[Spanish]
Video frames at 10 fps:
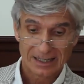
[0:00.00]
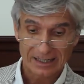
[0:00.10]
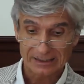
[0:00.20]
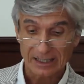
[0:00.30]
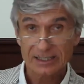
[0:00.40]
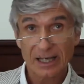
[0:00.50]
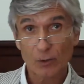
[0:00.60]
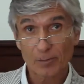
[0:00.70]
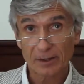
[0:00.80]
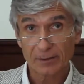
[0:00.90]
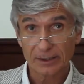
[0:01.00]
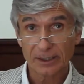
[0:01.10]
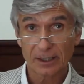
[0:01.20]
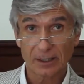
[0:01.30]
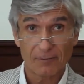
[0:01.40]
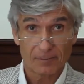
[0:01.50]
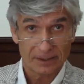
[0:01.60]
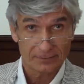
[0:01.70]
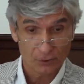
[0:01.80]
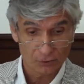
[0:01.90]
retrasar o prevenir la
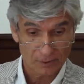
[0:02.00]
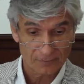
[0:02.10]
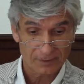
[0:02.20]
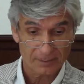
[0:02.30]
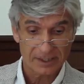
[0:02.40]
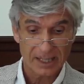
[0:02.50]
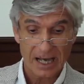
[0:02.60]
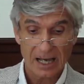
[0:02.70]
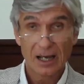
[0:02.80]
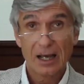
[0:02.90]
aparición de una enfermedad,